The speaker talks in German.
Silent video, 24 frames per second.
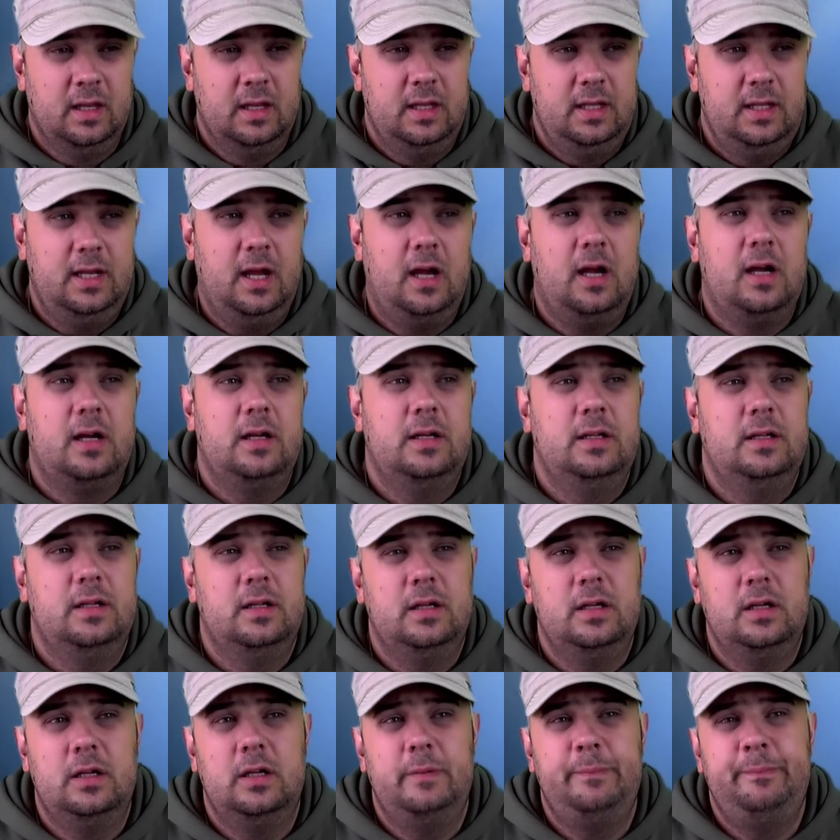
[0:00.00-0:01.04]
Ja,
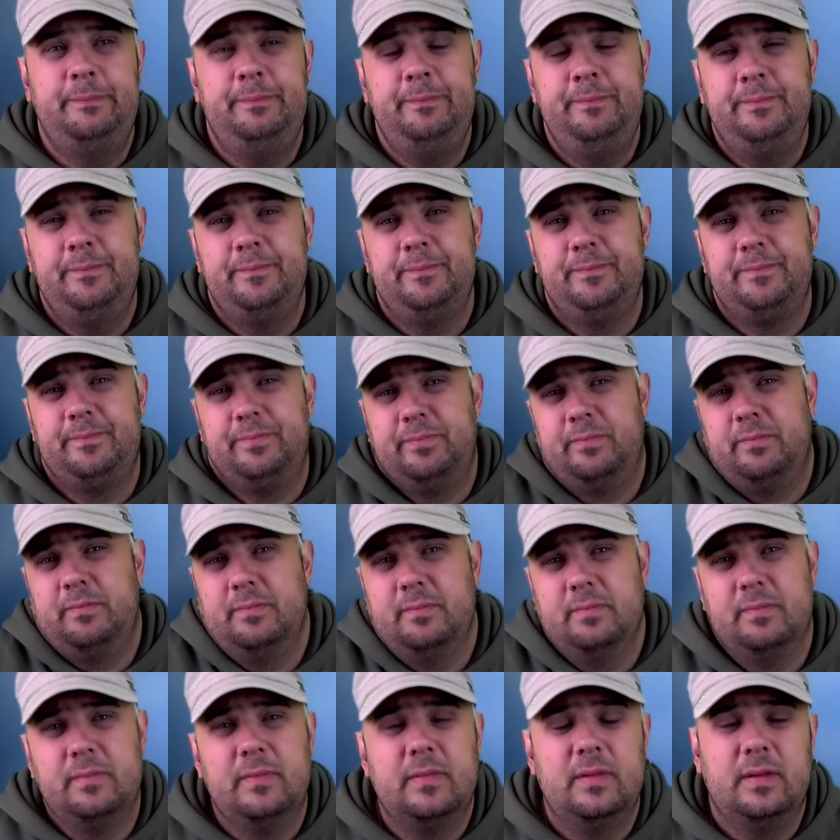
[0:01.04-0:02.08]
ähm,
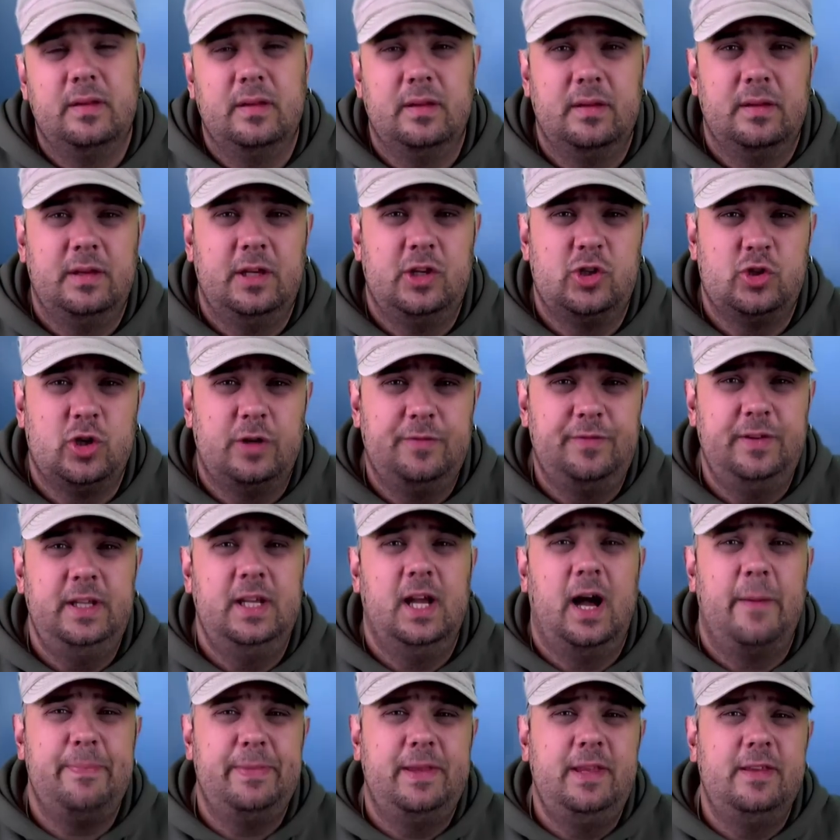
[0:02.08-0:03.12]
ich hoffe,
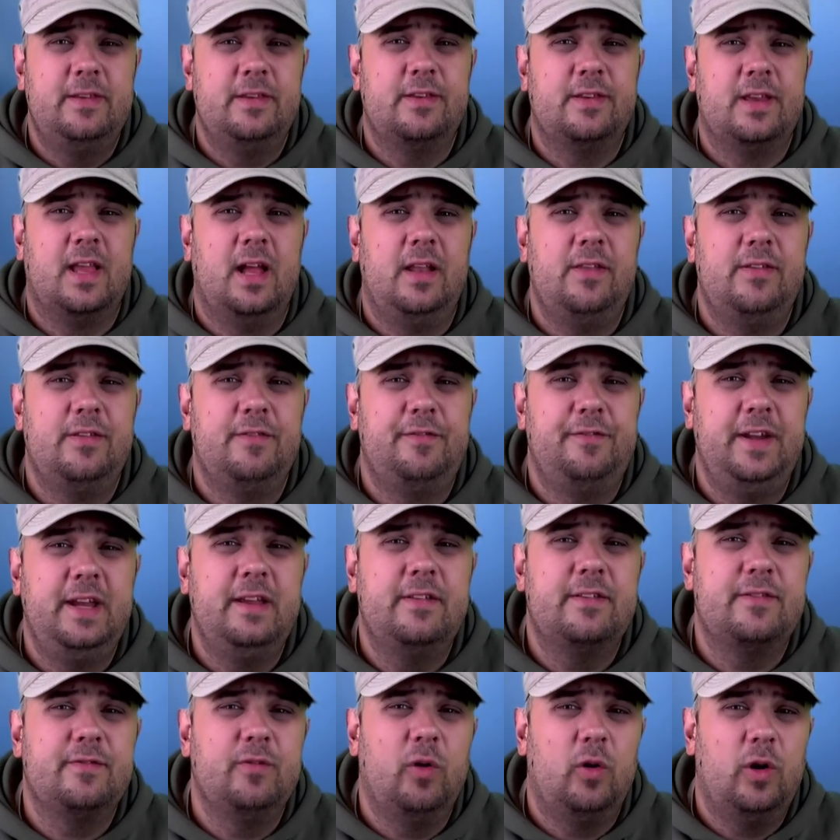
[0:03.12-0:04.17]
ihr habt dieses ganze
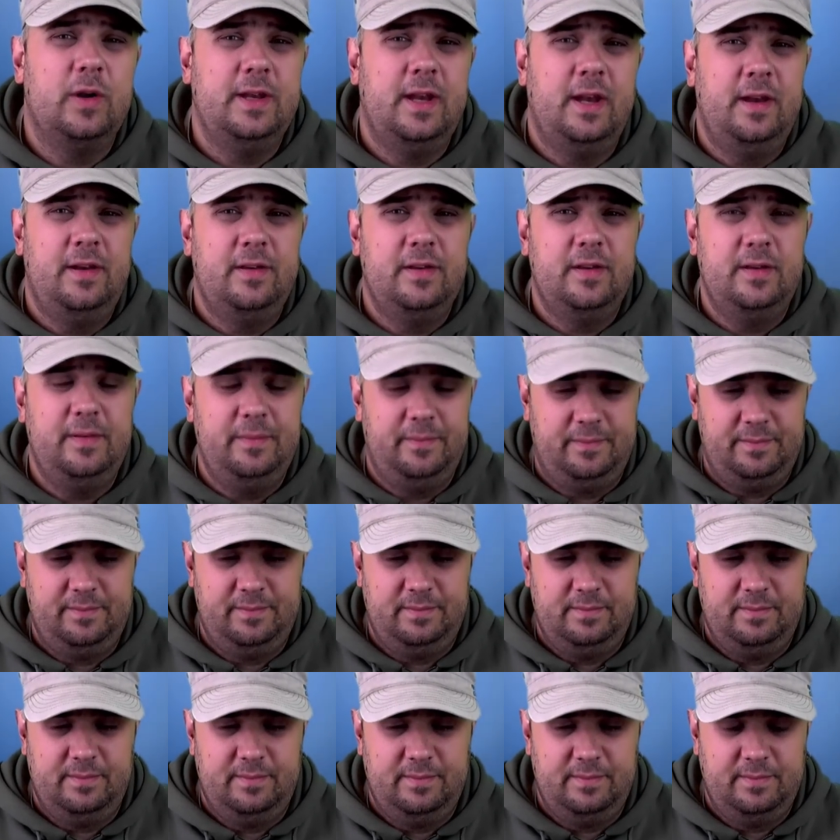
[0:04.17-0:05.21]
Pfingstwochenende
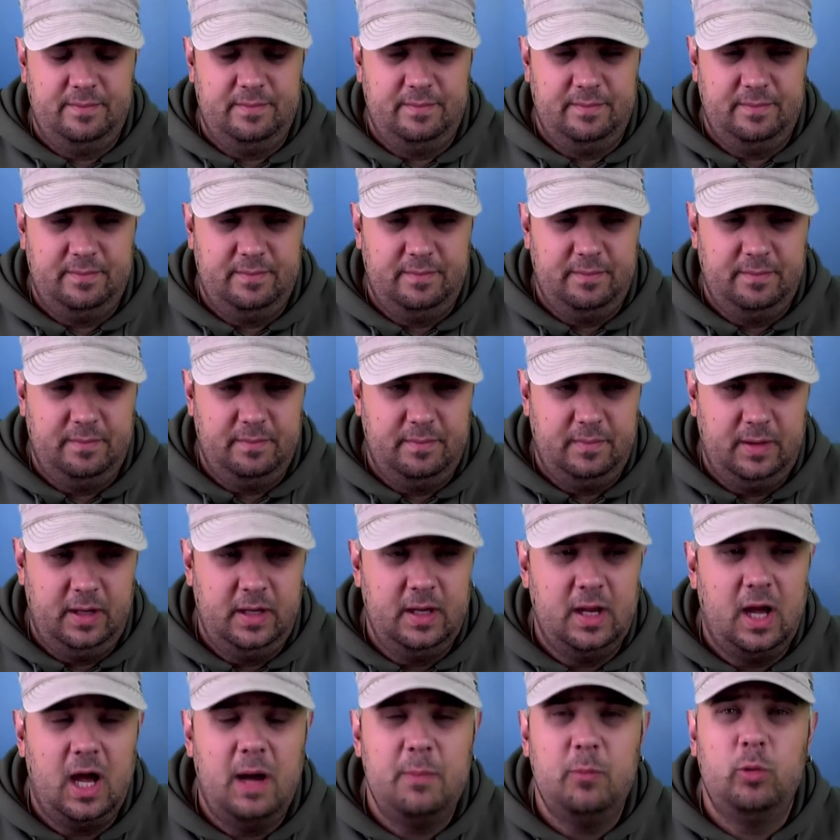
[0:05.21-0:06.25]

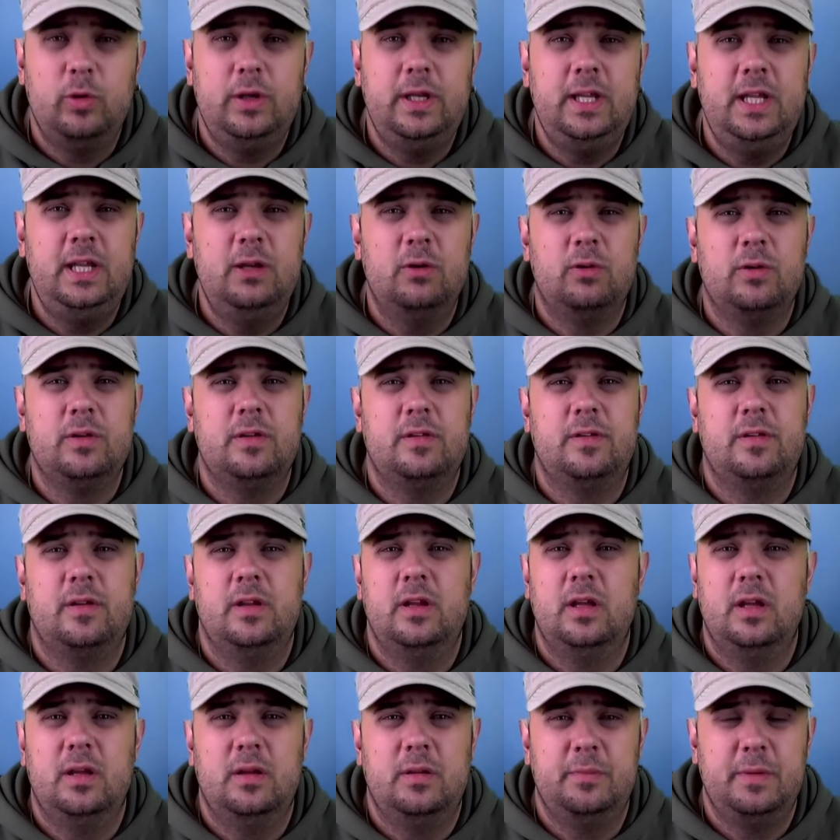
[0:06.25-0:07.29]
in Harmonie und
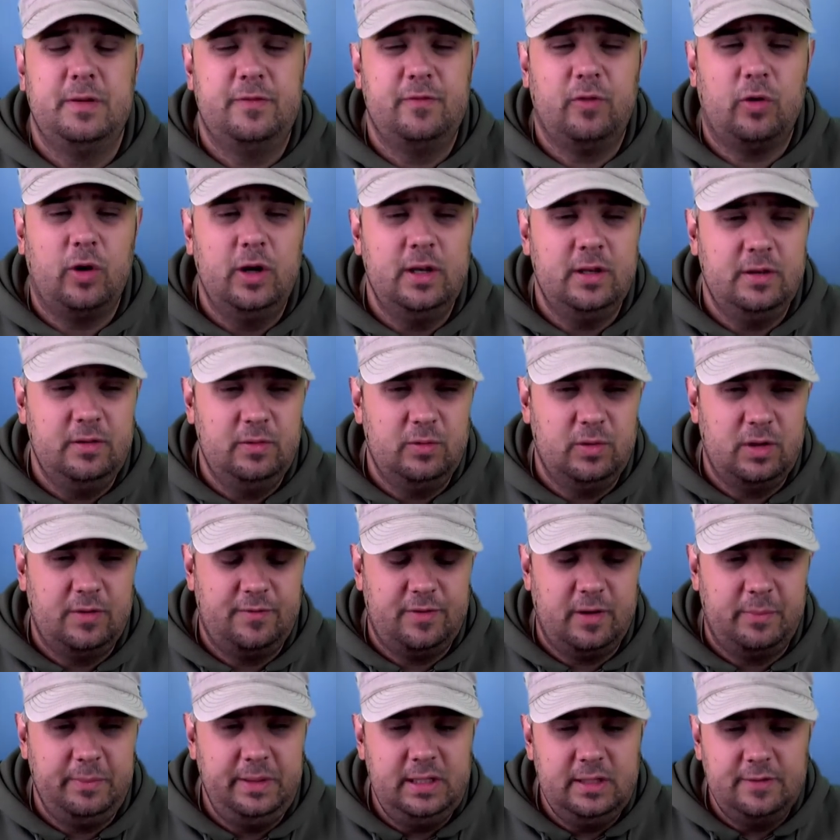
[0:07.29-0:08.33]
äh, mit Freunden oder
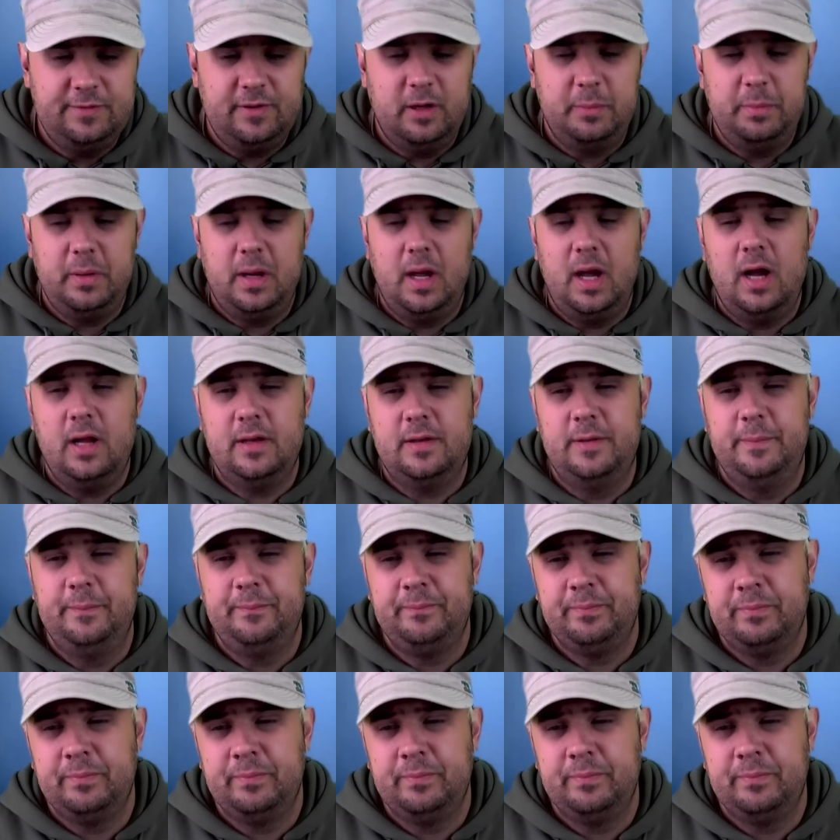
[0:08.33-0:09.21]
Familie verbracht.